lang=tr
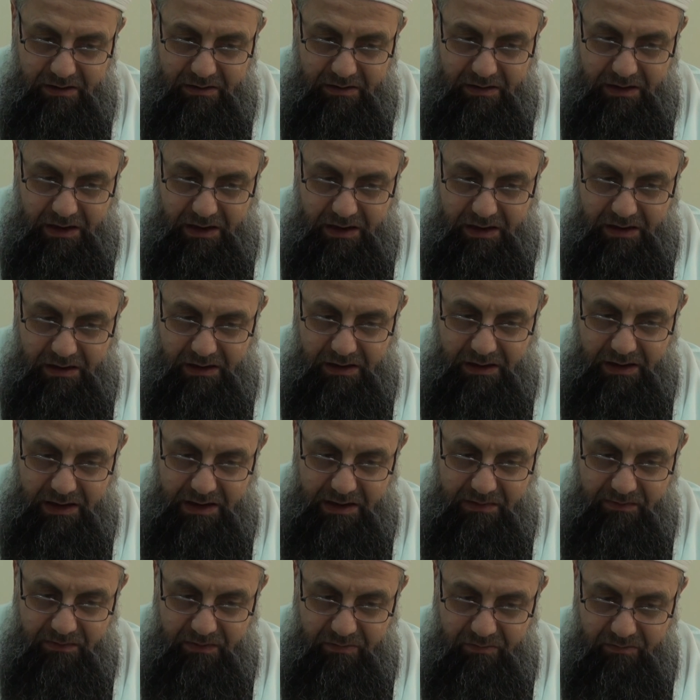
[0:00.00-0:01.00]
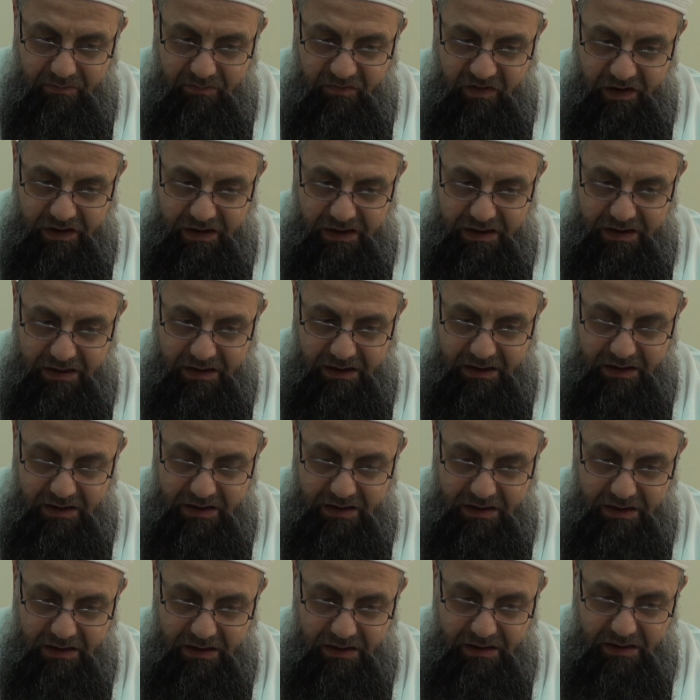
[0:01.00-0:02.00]
tekinin hasfi fakat
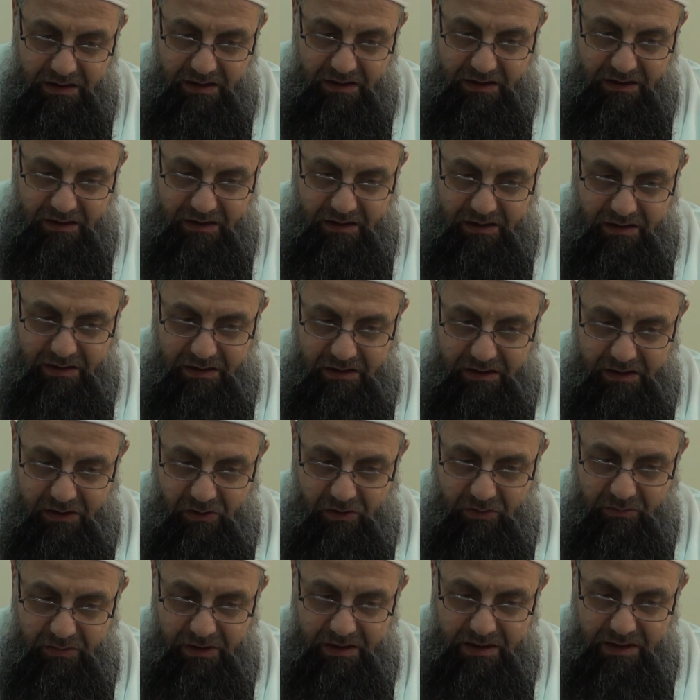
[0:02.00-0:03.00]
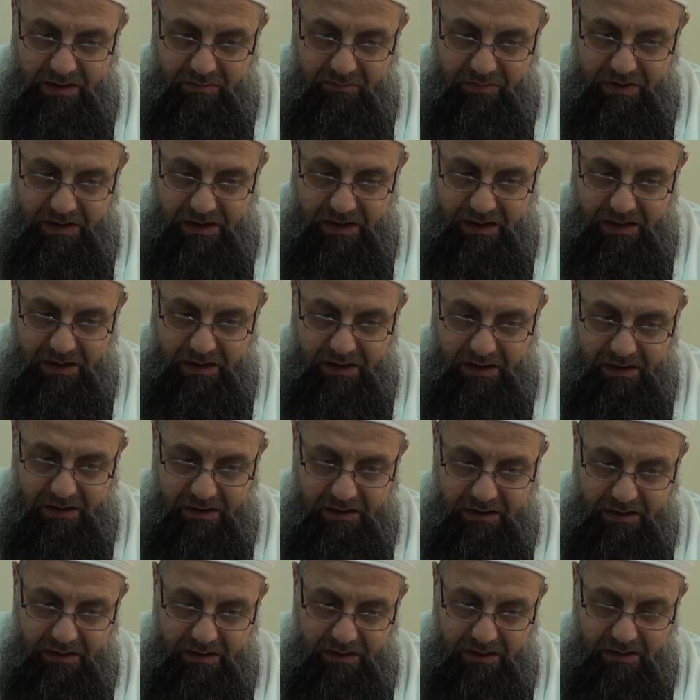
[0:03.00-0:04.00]
sadece. Ne olmaksızın bila
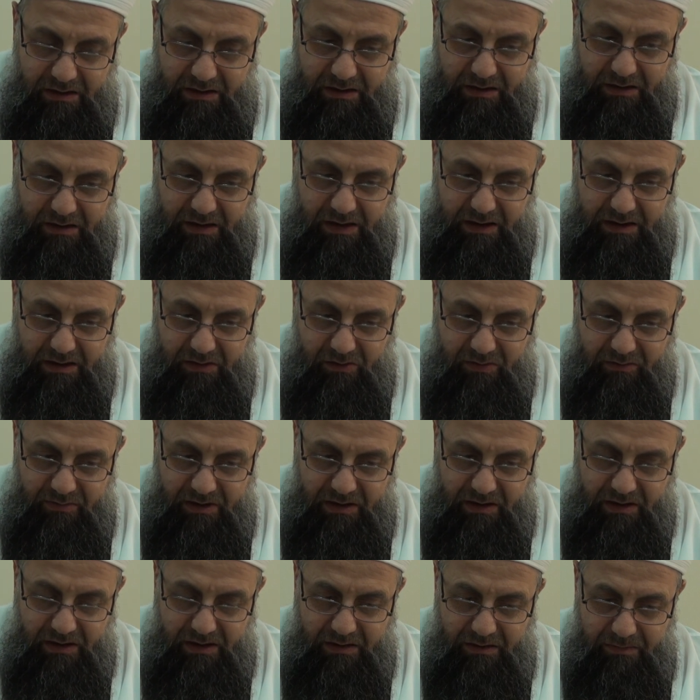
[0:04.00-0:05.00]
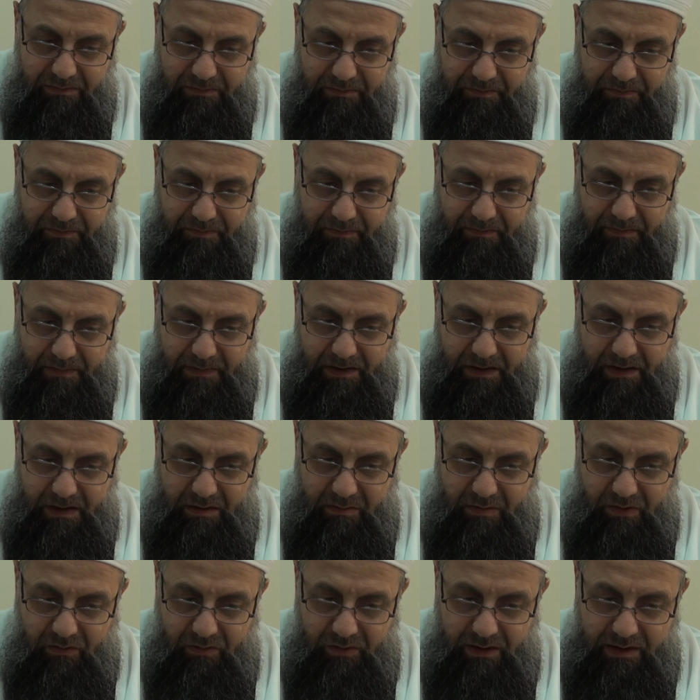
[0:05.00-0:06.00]
karnetin. Karne olmadan iki
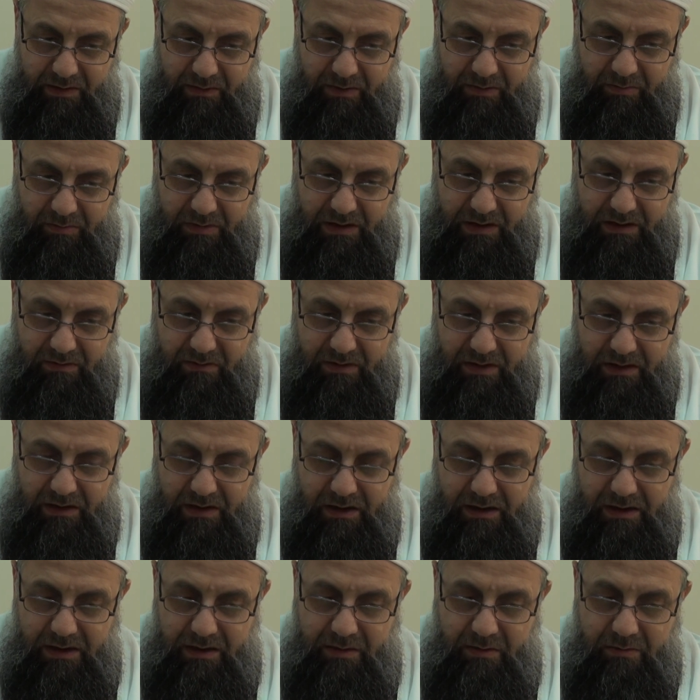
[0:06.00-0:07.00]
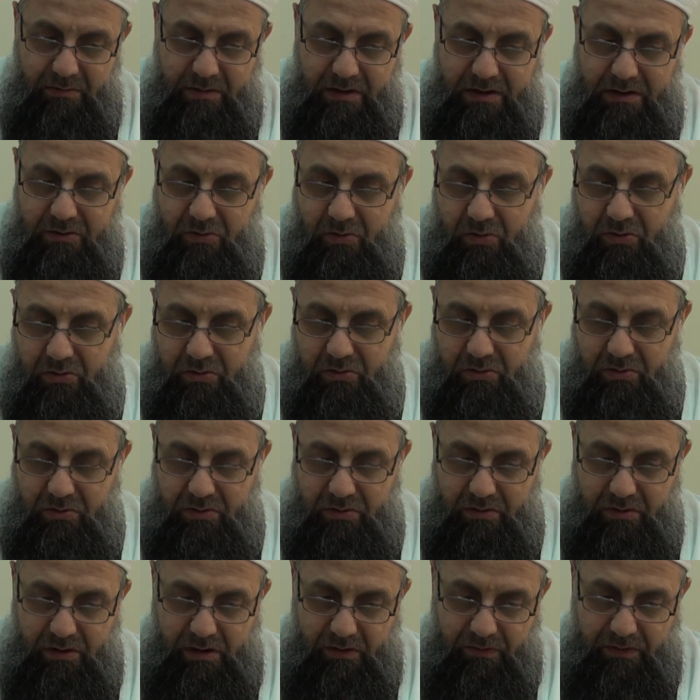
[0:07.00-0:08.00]
meful hasfedilmesi veya tekin hasfedilmesi yoktu.
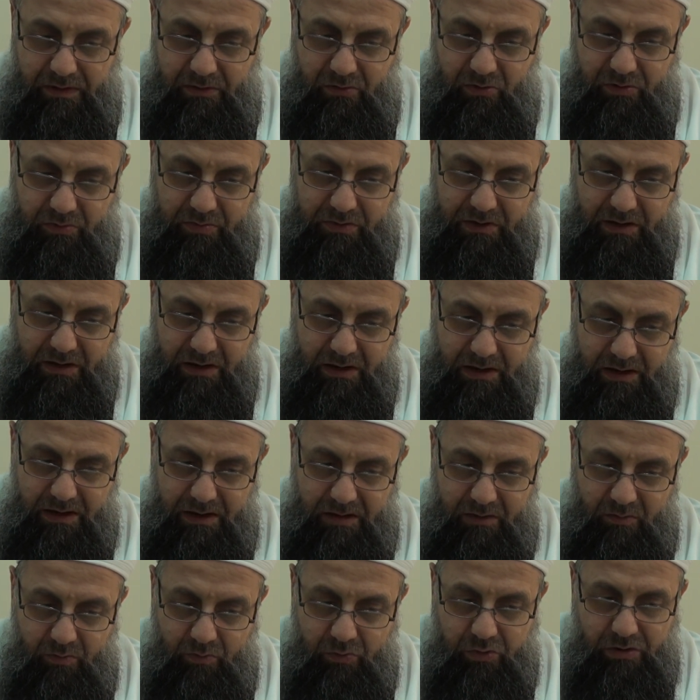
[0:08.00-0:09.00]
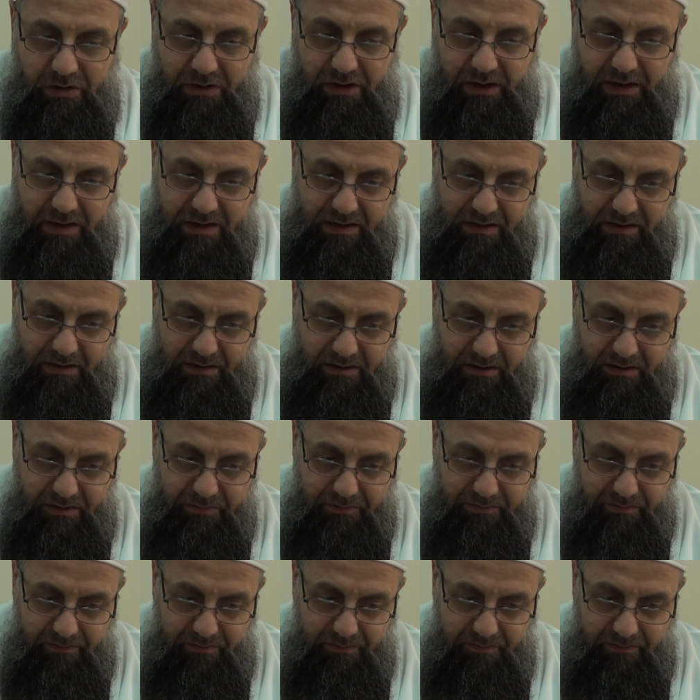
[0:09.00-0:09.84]
Efal kulüpte. Burada da aynısıdır.